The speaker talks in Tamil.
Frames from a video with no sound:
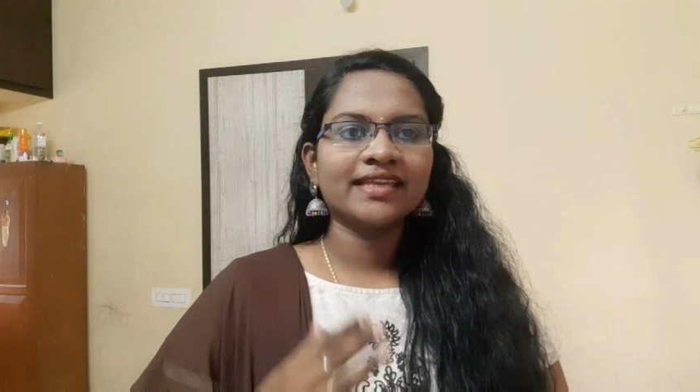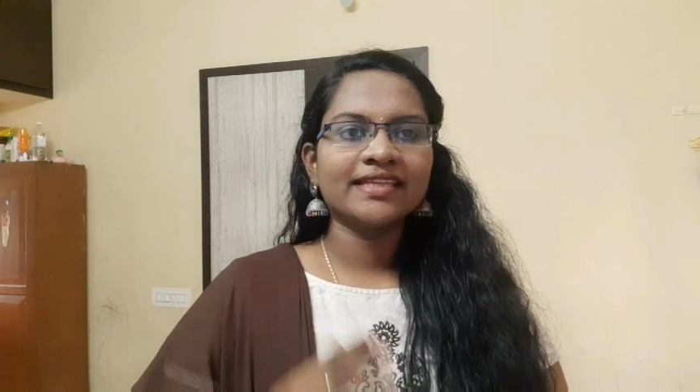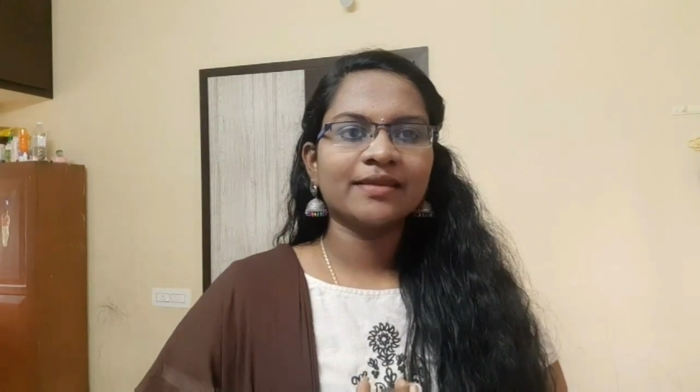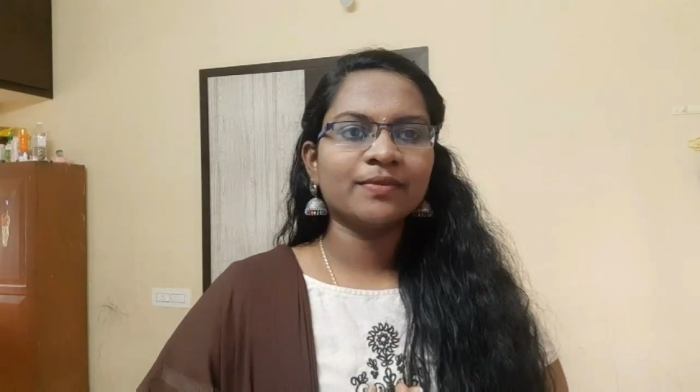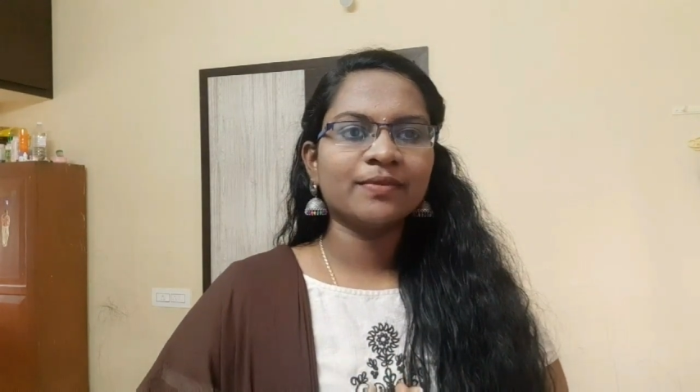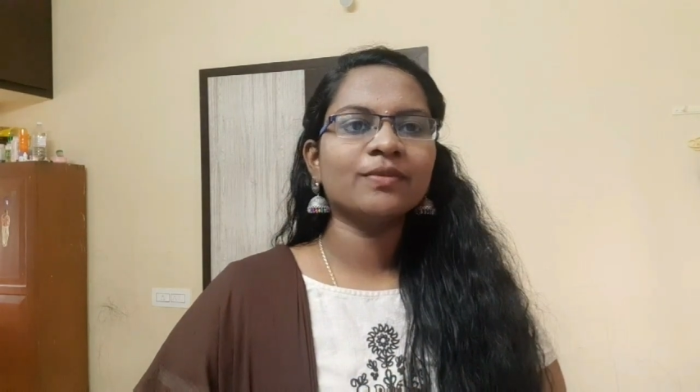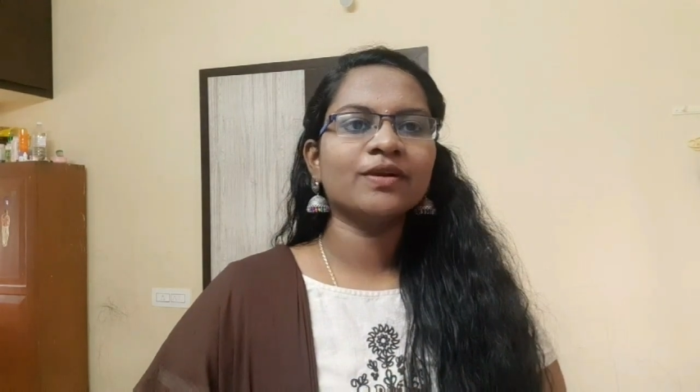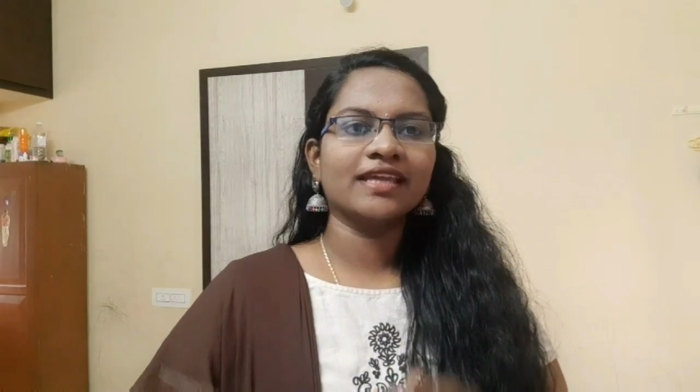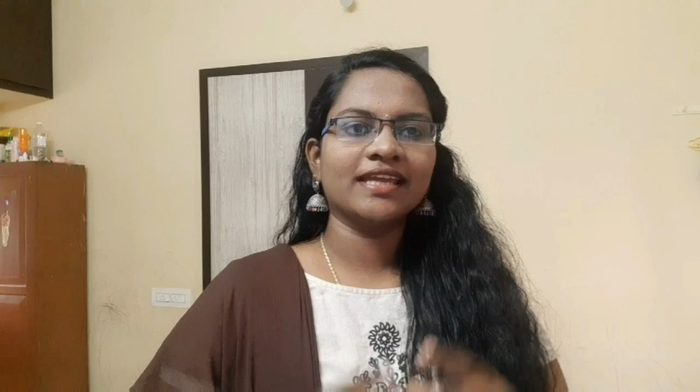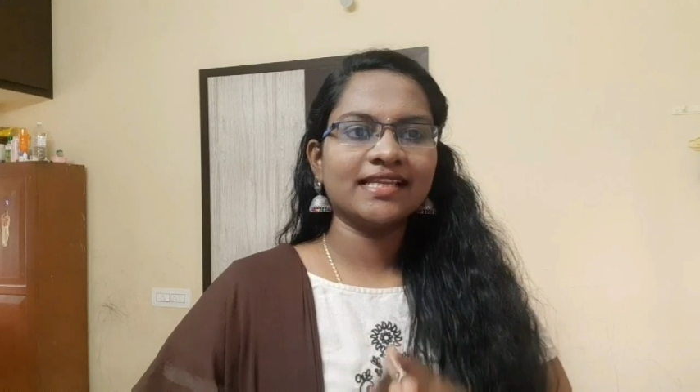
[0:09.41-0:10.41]
இது எப்படி
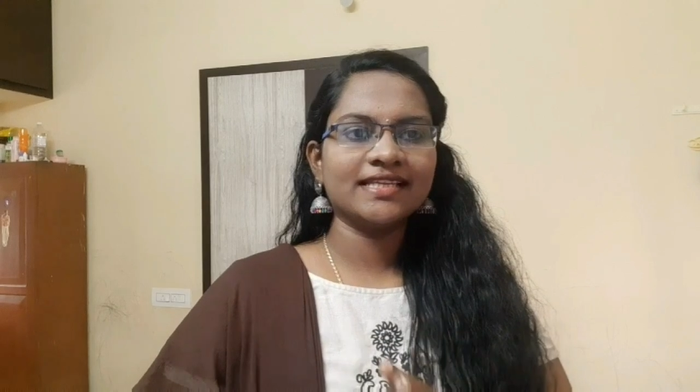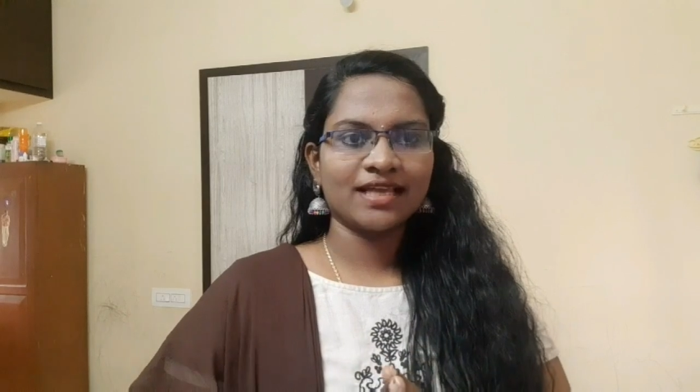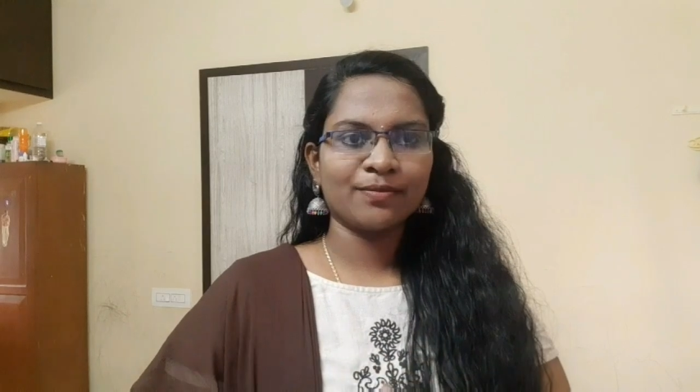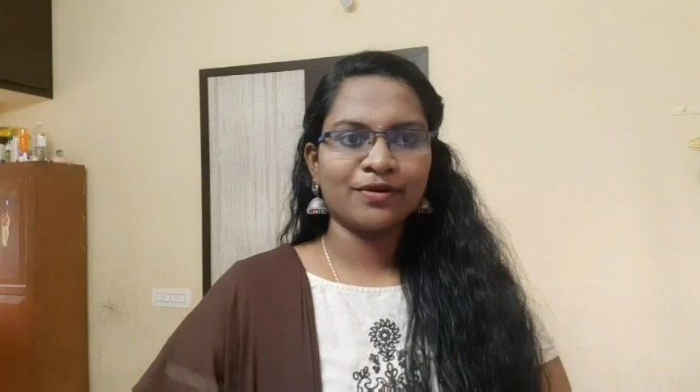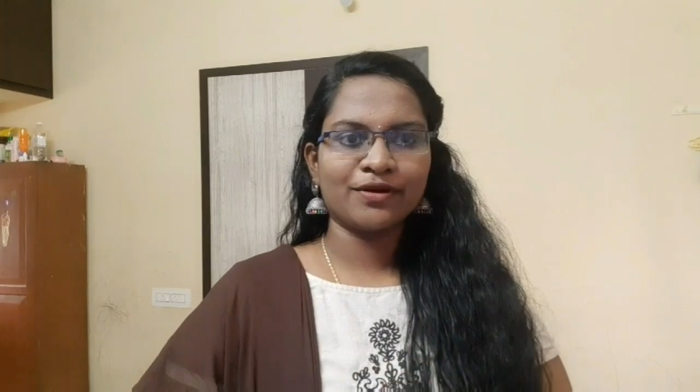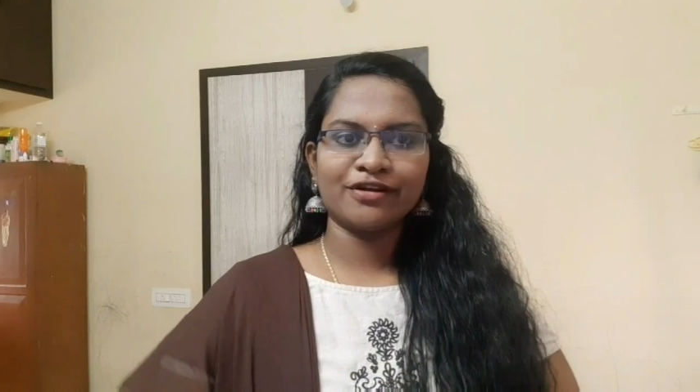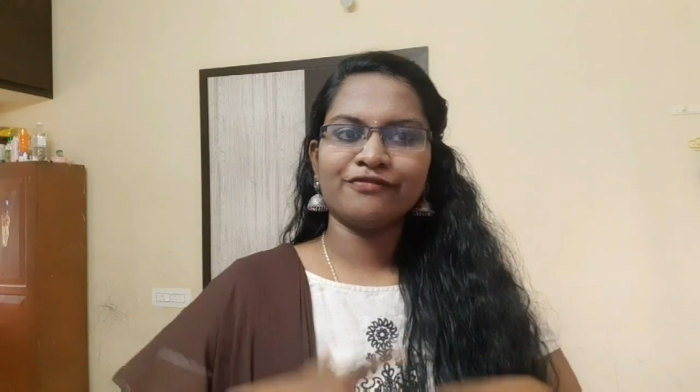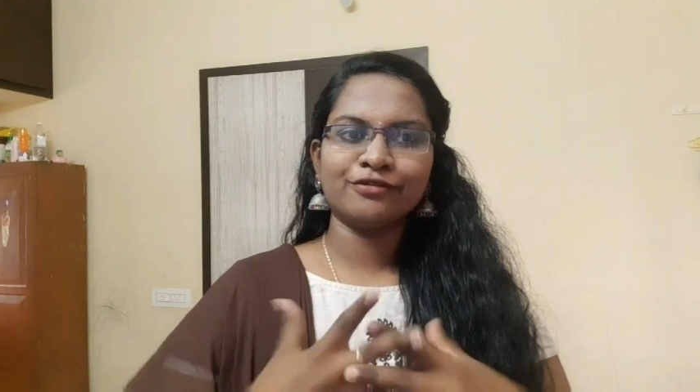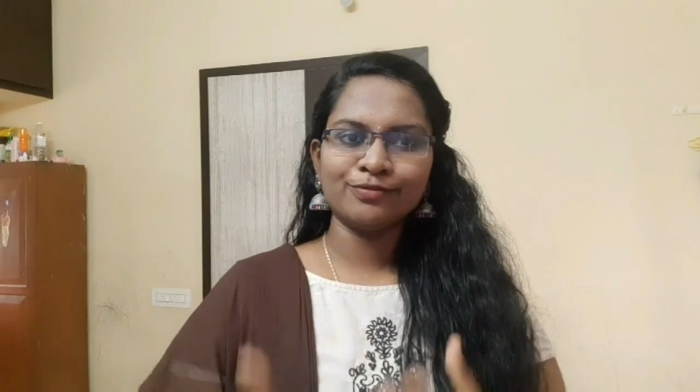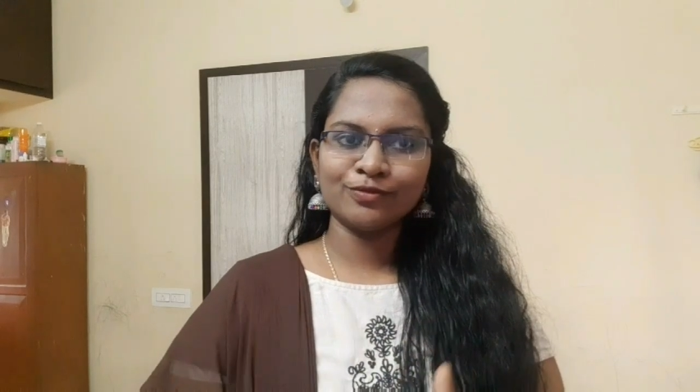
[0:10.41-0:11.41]
நம்ம டெய்லி சாப்பிட்ற
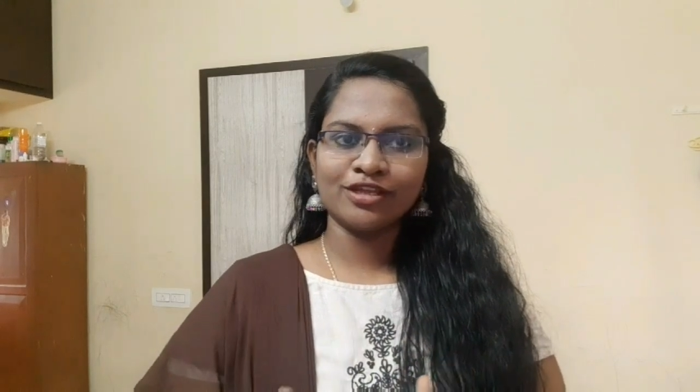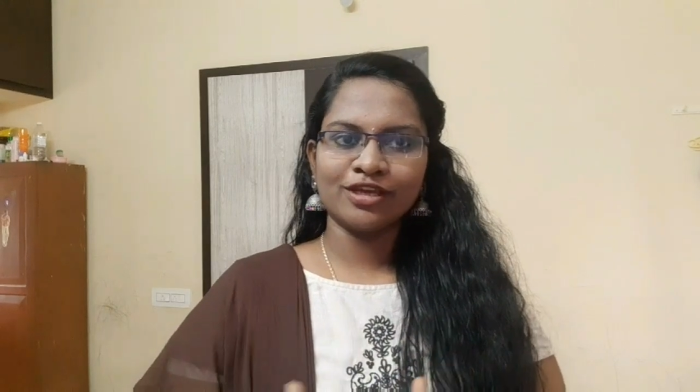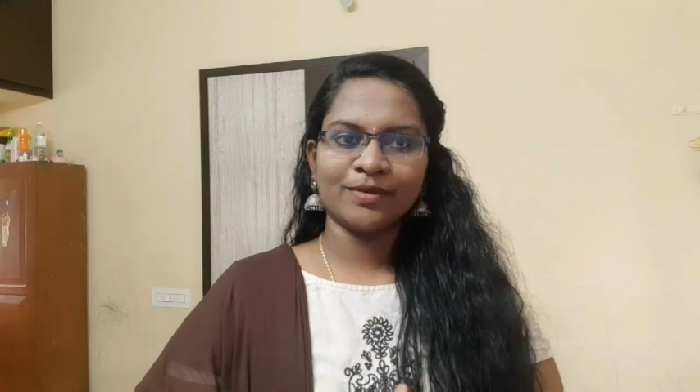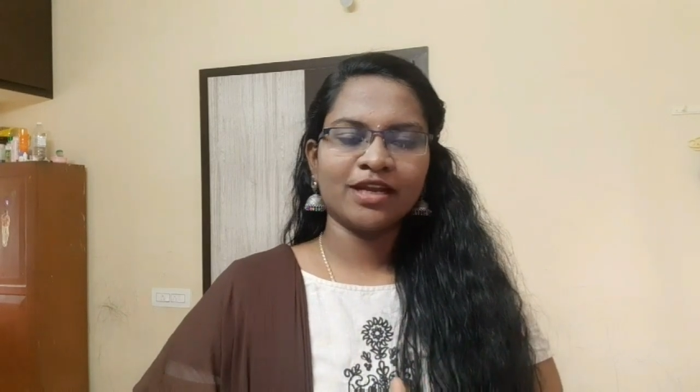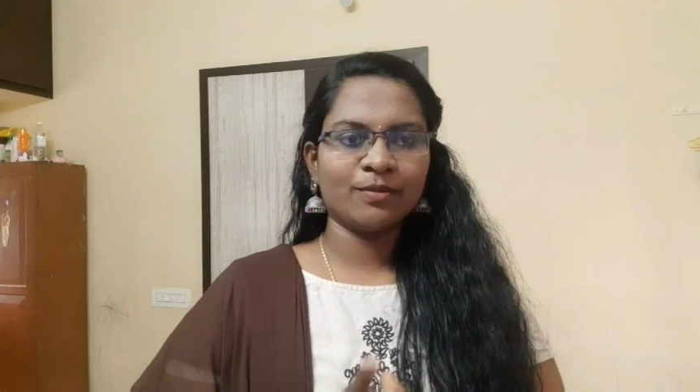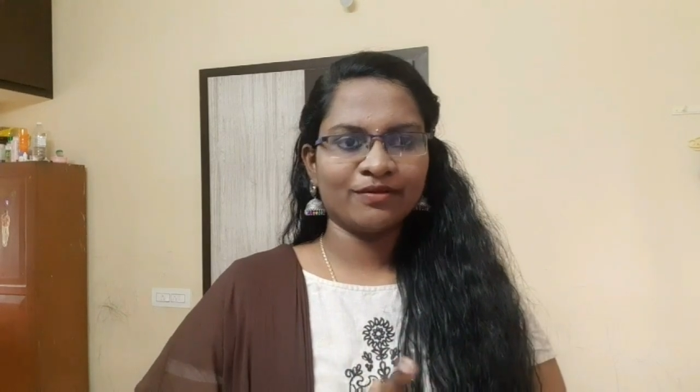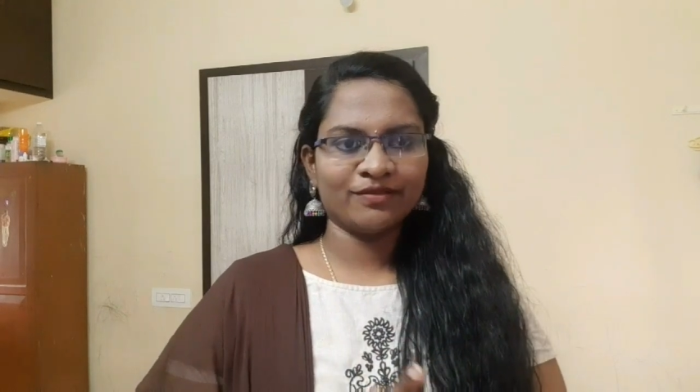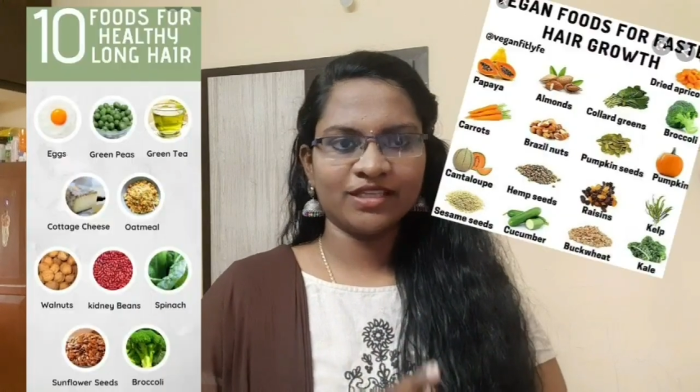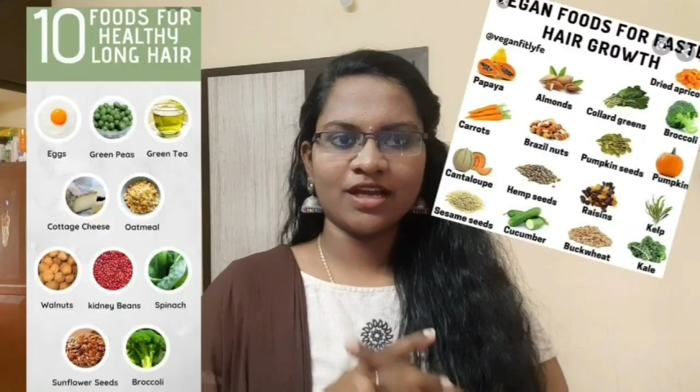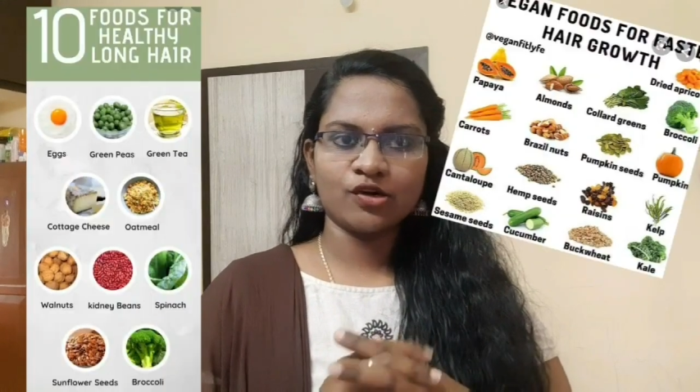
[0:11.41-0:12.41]
ஃபுட் மூலயமா நம்ம வந்து